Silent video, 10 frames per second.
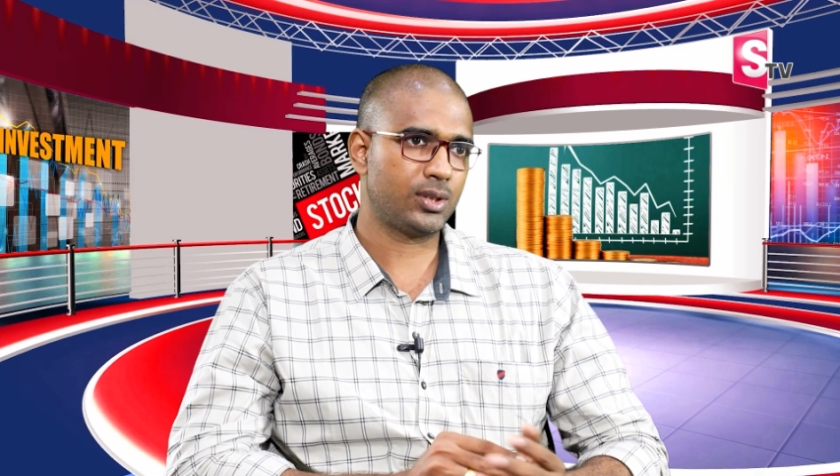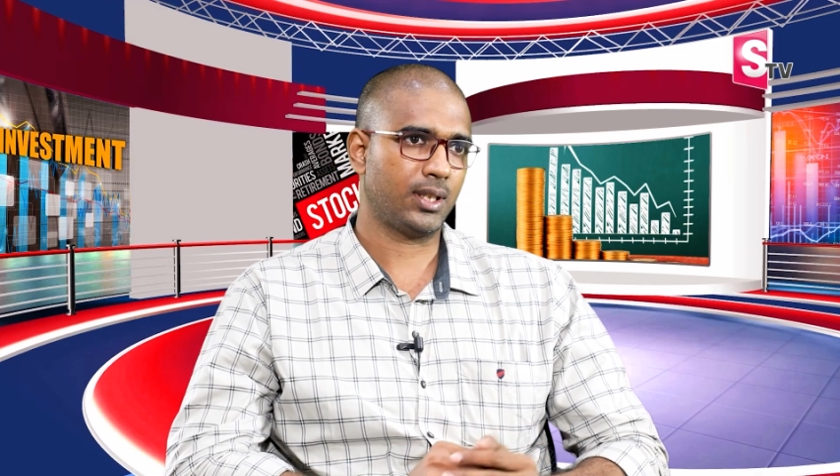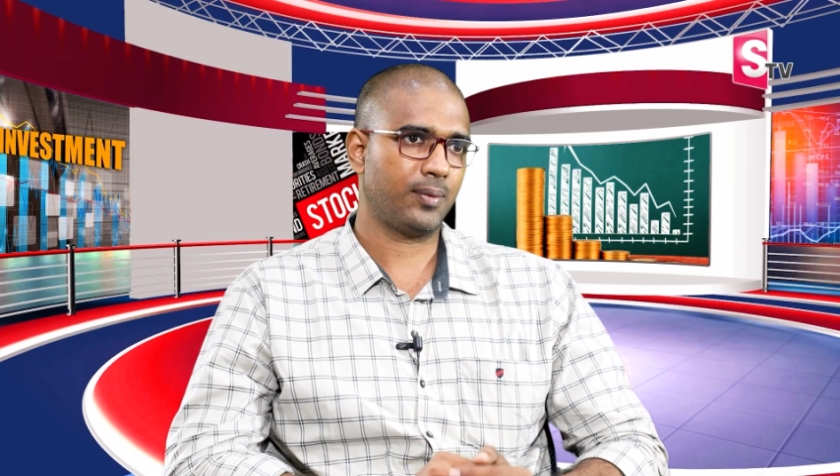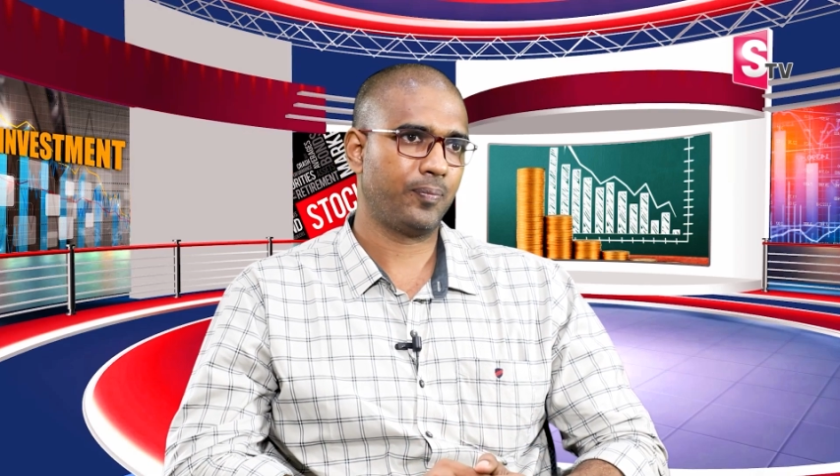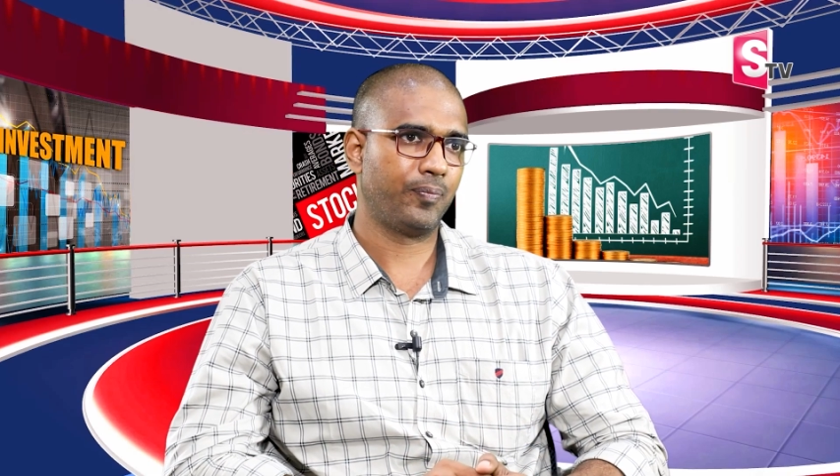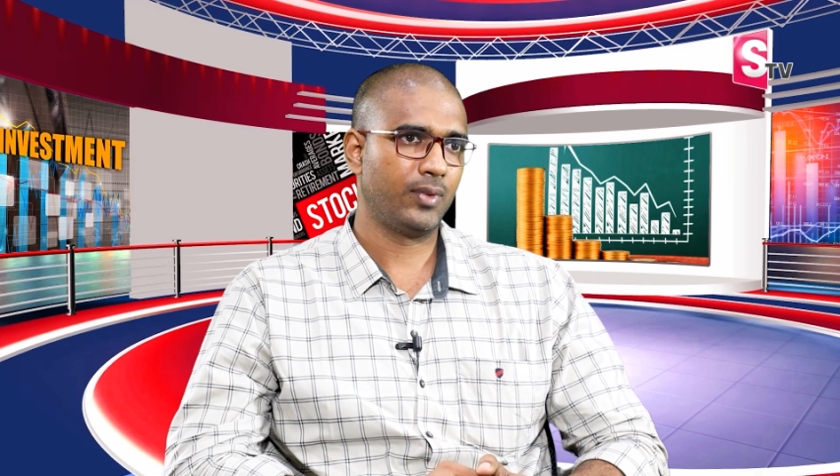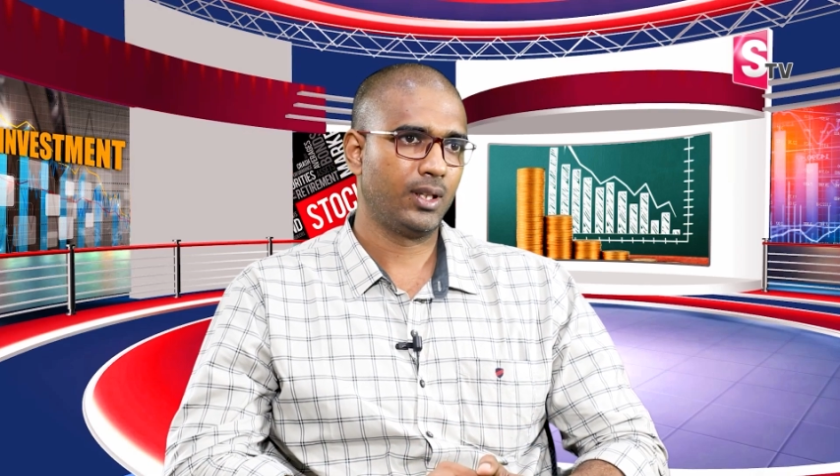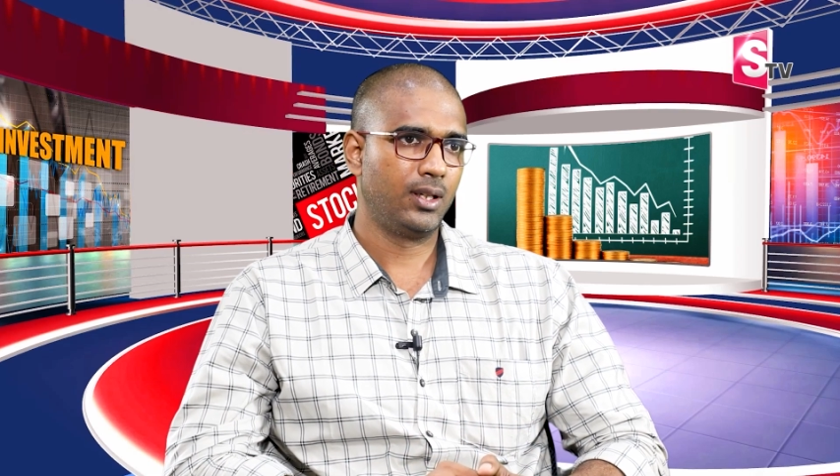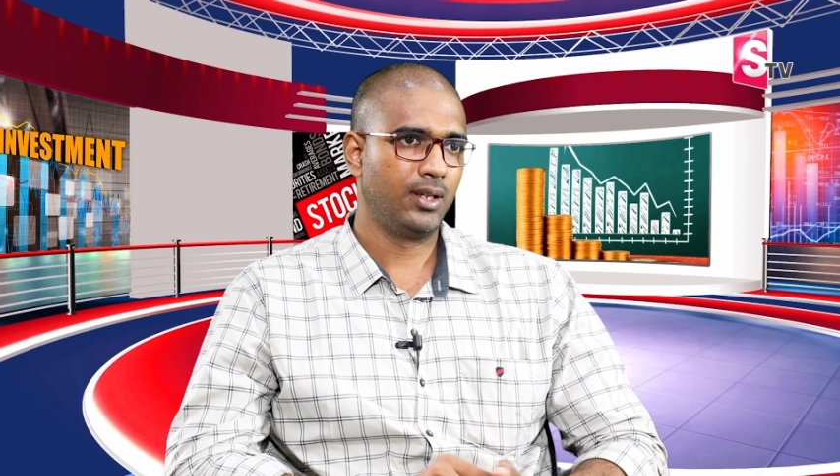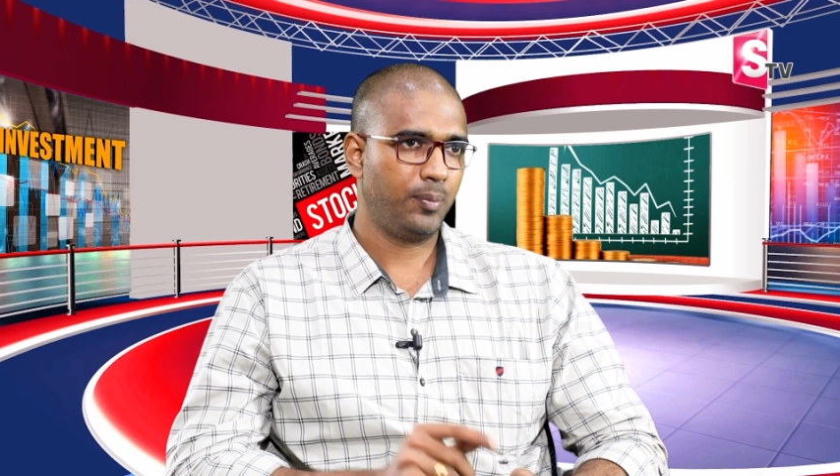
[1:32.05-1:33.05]
వస్తాయి
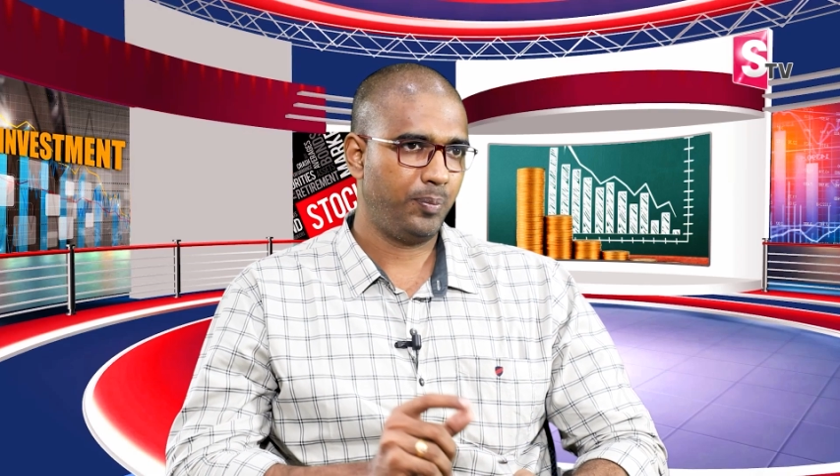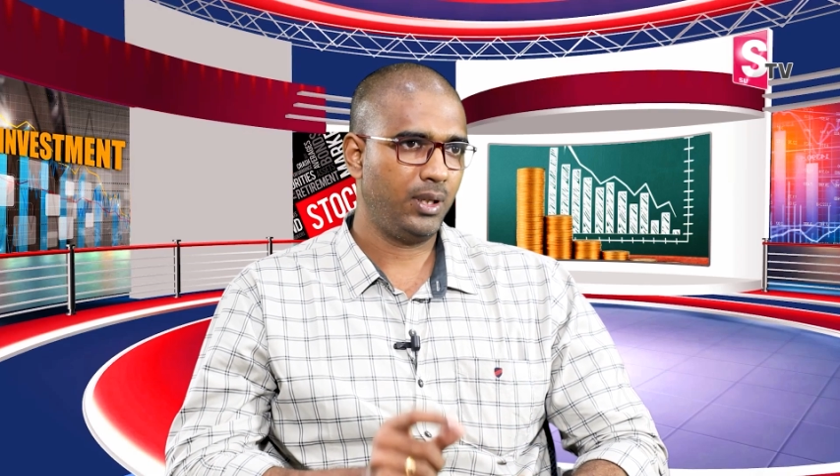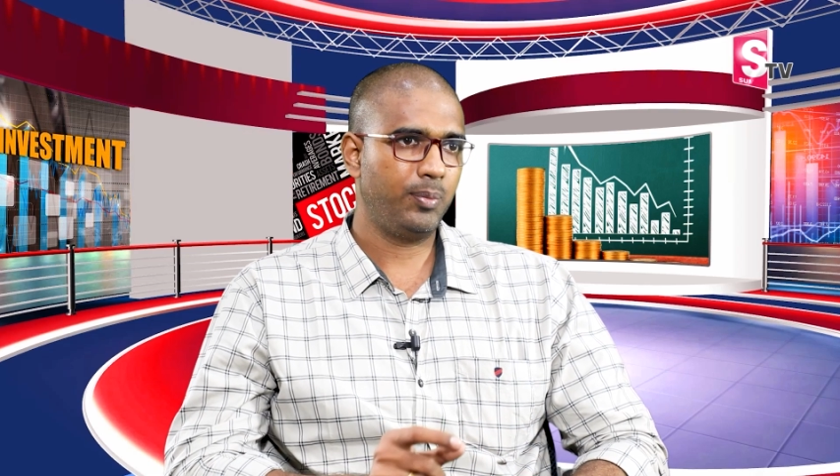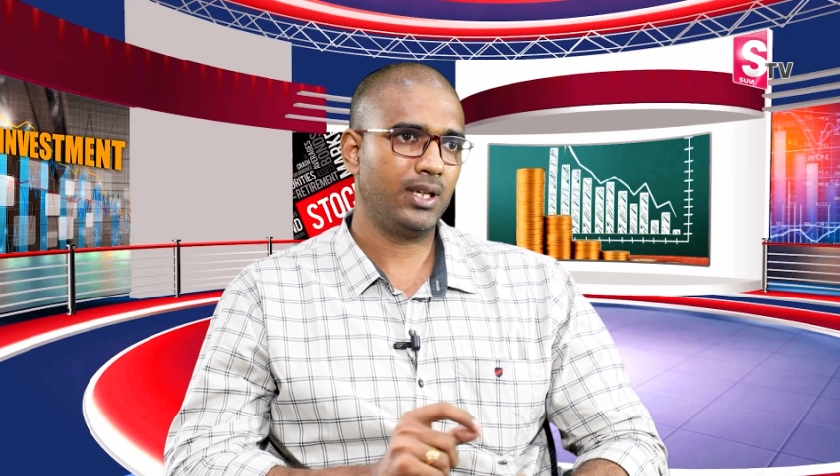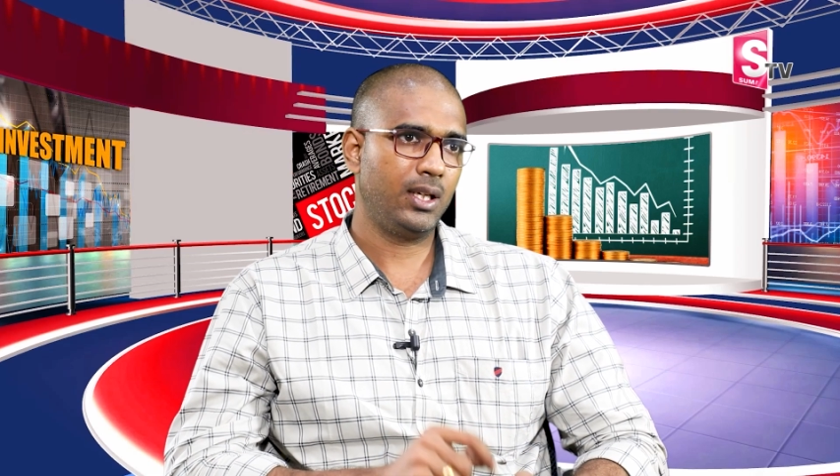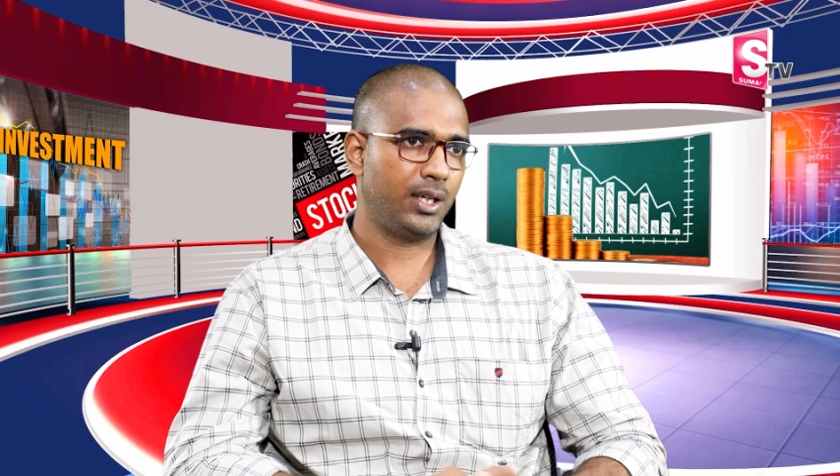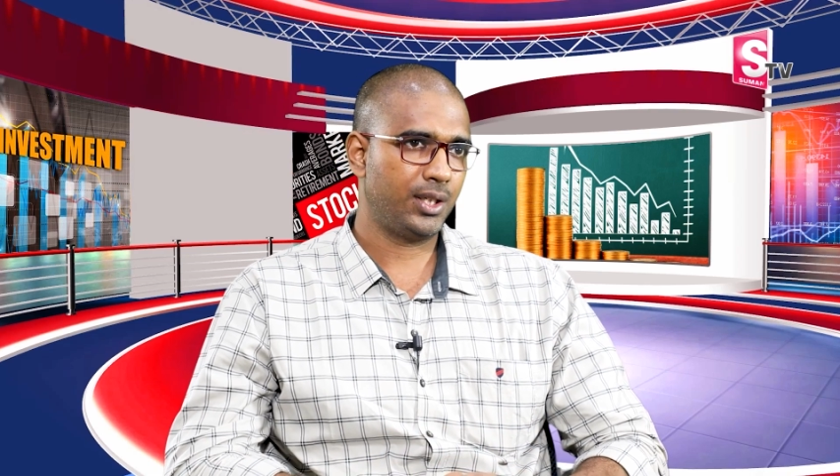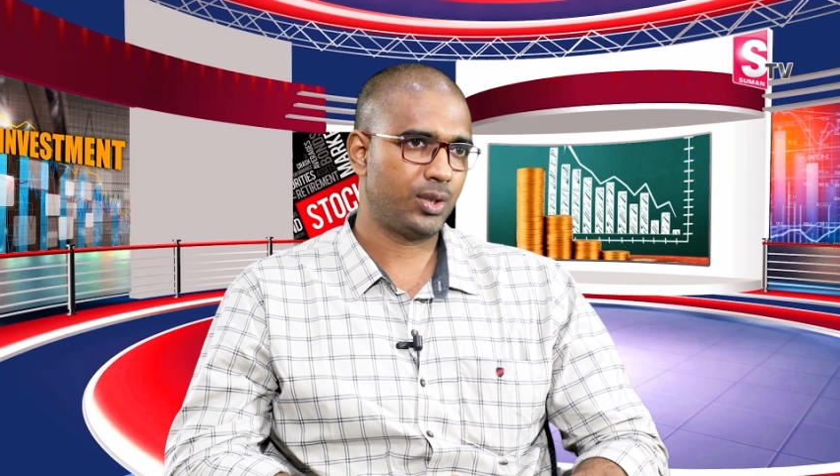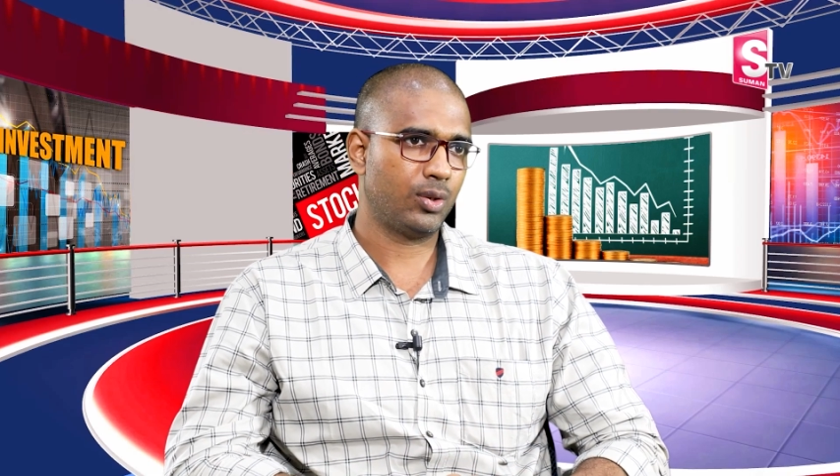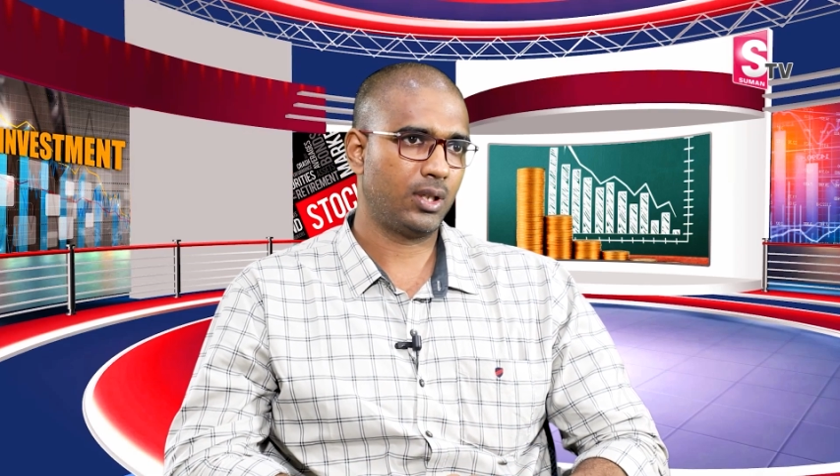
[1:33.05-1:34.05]
పీబై
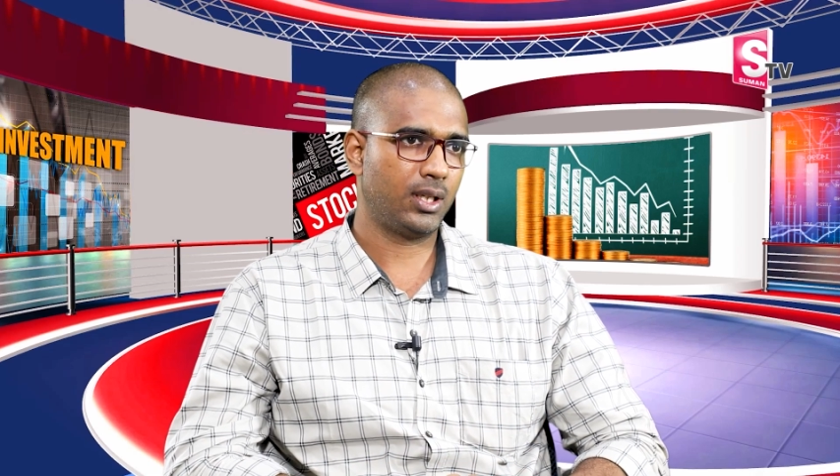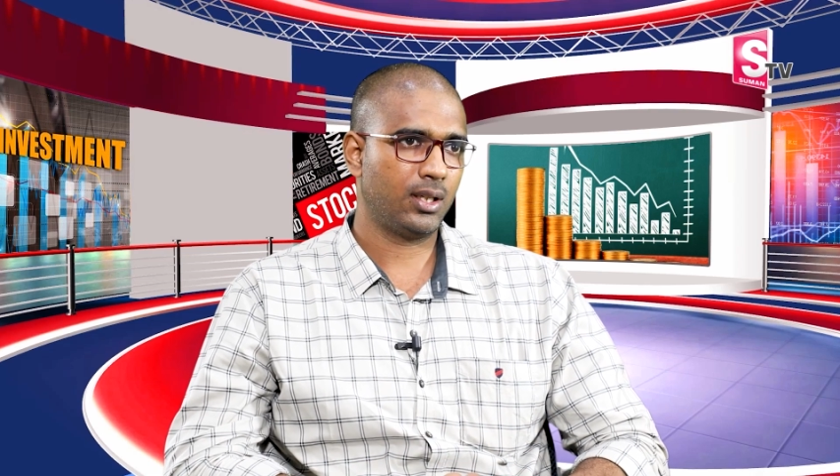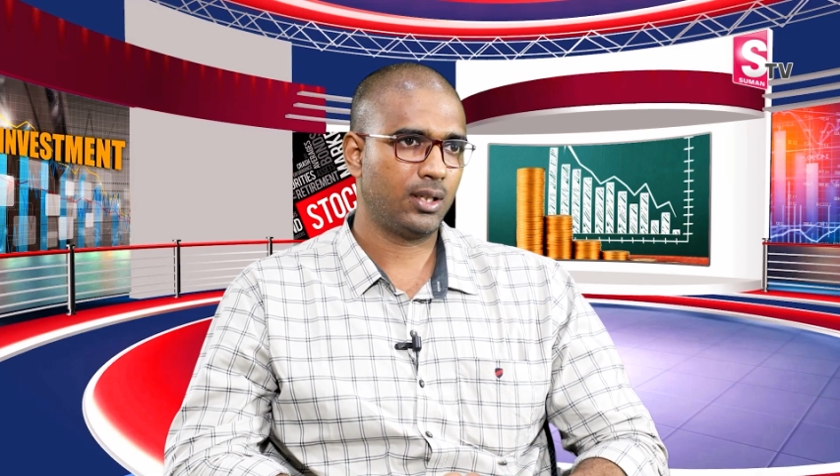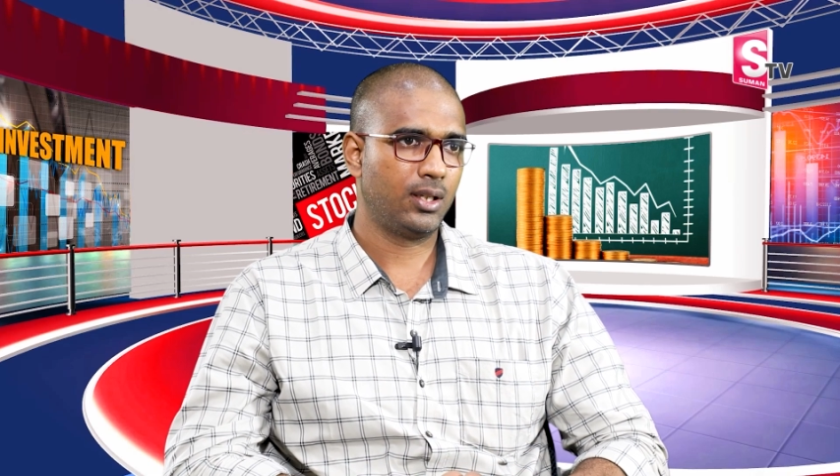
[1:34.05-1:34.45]
రేషియో అని